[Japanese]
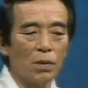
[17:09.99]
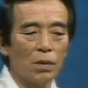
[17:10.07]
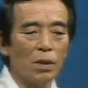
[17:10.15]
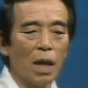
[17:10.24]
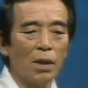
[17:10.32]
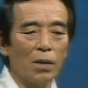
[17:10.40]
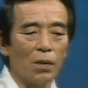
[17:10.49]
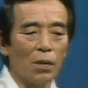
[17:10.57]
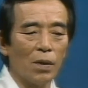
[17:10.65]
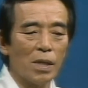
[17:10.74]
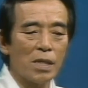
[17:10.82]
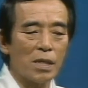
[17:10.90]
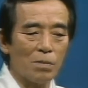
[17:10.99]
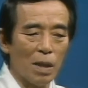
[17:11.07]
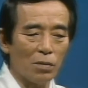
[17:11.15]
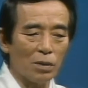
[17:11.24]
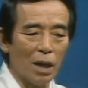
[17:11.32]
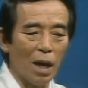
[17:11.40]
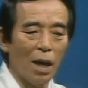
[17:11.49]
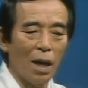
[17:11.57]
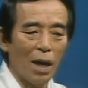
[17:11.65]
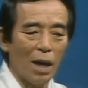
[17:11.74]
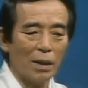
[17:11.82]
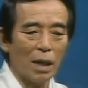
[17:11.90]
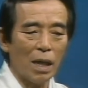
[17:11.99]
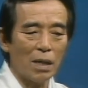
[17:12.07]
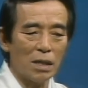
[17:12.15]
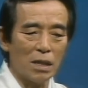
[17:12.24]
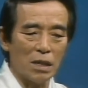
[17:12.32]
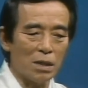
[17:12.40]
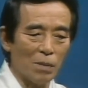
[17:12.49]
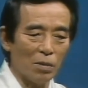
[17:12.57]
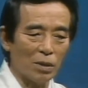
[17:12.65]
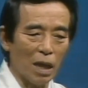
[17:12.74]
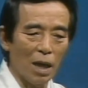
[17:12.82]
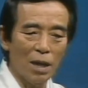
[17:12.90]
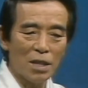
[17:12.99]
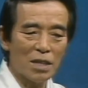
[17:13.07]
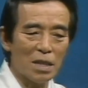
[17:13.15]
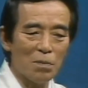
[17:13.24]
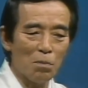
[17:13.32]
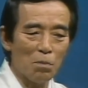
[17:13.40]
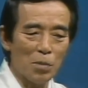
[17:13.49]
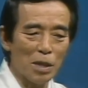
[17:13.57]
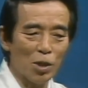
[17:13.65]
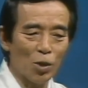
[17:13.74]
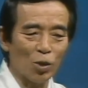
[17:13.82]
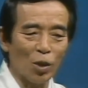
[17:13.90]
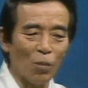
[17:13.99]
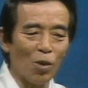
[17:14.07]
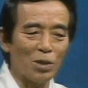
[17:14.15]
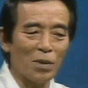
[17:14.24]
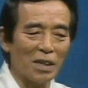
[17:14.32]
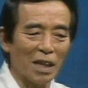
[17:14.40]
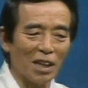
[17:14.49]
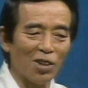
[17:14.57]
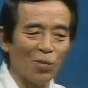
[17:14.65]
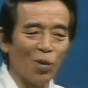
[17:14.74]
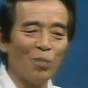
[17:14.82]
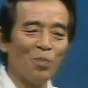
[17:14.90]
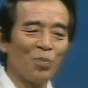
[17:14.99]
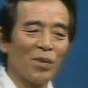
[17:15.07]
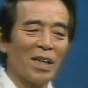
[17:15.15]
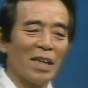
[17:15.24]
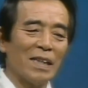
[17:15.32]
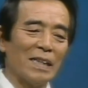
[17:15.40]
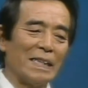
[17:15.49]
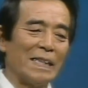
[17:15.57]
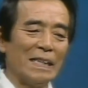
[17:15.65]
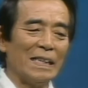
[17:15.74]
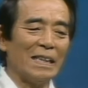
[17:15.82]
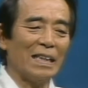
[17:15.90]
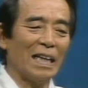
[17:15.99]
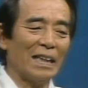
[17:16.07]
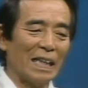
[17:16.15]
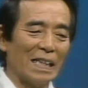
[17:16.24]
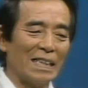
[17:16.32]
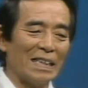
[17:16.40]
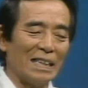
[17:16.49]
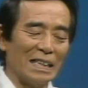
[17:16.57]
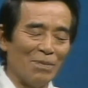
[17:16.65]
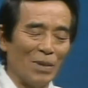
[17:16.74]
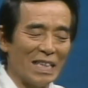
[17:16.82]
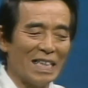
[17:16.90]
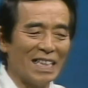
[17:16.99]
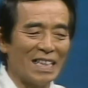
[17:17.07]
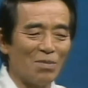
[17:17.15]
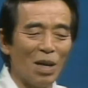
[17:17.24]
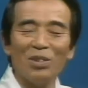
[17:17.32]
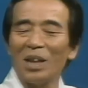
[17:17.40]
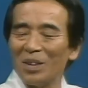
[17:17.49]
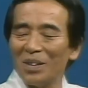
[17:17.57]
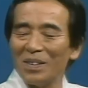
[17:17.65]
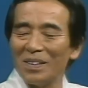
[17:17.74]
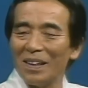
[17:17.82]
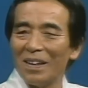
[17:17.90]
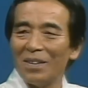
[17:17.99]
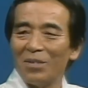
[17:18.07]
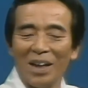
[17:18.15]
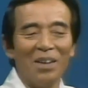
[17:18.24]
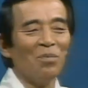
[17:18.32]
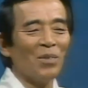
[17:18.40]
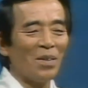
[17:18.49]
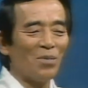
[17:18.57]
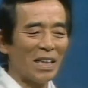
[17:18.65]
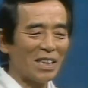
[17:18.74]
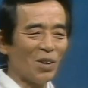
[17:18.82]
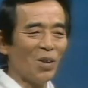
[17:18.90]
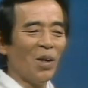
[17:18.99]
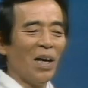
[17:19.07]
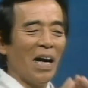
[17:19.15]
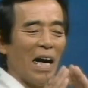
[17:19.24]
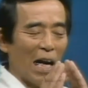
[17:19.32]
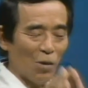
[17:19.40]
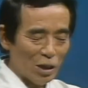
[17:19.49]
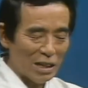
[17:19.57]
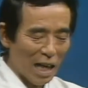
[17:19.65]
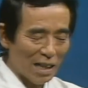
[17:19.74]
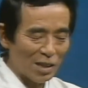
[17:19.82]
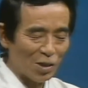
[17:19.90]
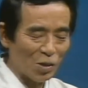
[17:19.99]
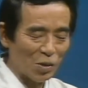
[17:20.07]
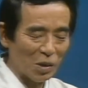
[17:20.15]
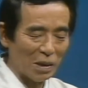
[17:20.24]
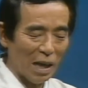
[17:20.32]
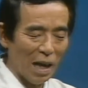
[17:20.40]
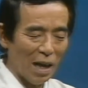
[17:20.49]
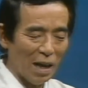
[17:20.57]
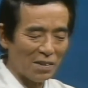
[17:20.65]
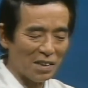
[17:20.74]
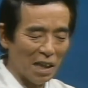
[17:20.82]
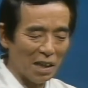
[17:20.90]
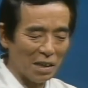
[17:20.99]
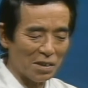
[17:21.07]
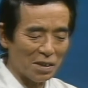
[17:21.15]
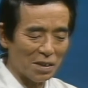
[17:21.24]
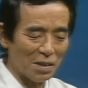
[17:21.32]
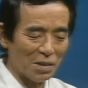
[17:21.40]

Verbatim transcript: 6ぐらいの島唄、新しい島唄新民謡と申しませんけれども新新しい、まあ、新島唄って新島歌昔のあの時代に作った生活